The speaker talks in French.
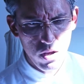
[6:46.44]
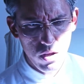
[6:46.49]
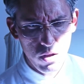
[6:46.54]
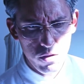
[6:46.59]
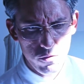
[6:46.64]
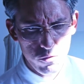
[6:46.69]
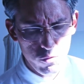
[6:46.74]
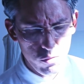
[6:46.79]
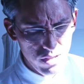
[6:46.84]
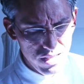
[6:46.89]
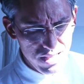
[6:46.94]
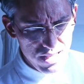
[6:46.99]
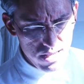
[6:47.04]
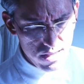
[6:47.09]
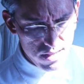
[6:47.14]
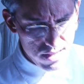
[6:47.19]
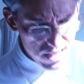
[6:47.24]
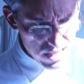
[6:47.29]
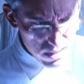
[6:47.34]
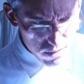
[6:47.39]
ce qui
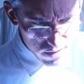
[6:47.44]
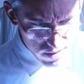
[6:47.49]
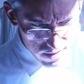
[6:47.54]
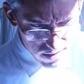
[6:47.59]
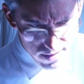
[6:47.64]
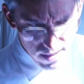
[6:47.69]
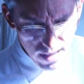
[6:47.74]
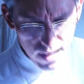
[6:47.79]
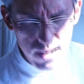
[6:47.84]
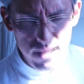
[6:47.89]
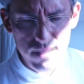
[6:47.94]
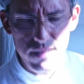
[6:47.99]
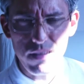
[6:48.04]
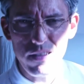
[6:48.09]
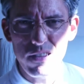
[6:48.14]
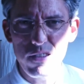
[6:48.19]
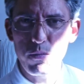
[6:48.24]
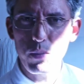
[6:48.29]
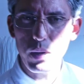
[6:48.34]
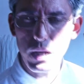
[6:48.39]
divisait les
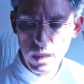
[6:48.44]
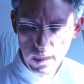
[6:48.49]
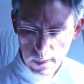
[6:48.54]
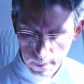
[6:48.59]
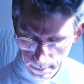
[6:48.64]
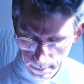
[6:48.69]
esprits.